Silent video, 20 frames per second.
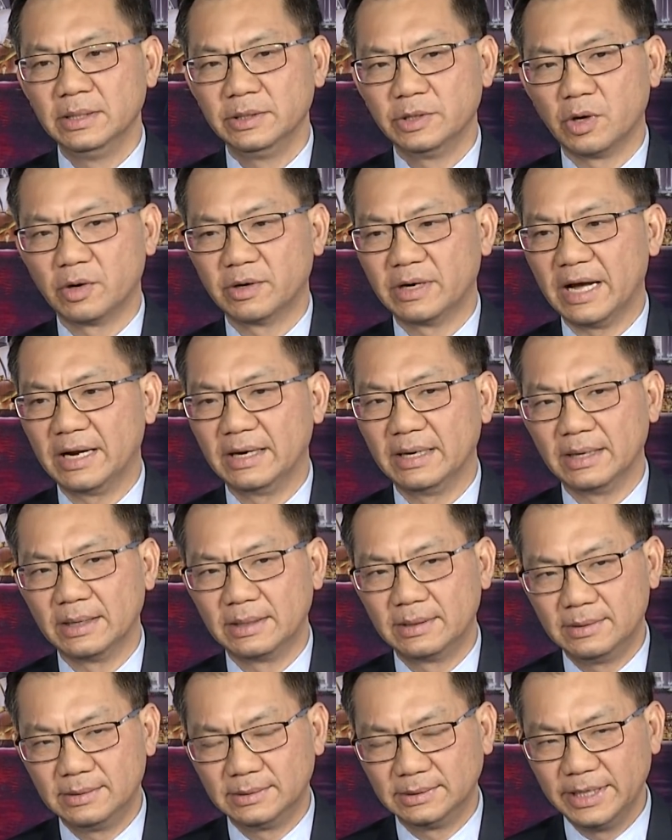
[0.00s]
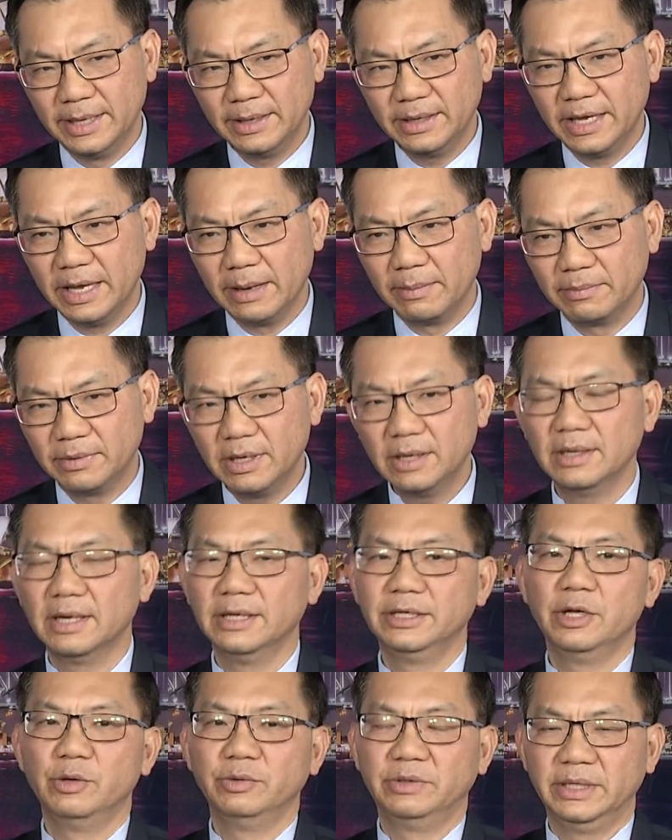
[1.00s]
cho rằng là tiết kiệm rất
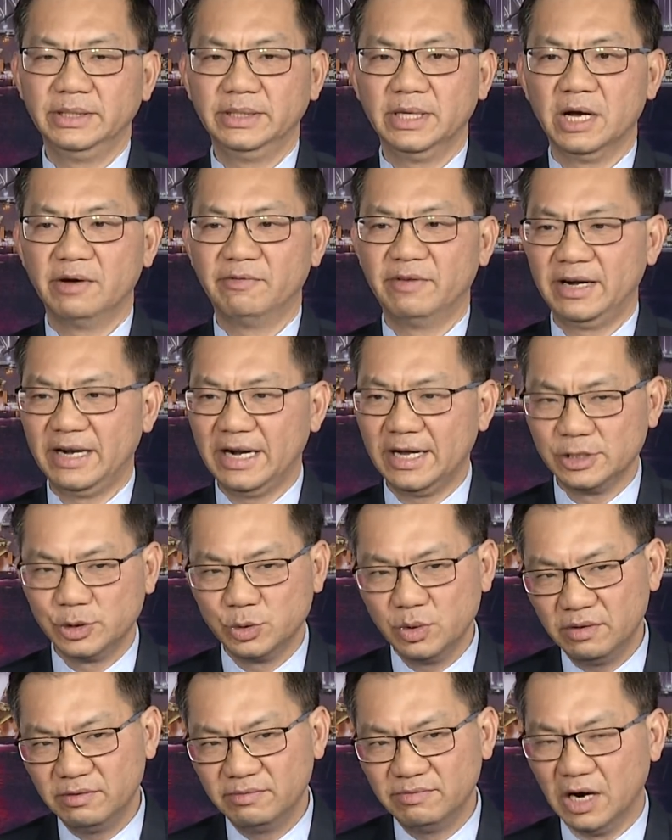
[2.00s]
là nhiều thời giờ và năng suất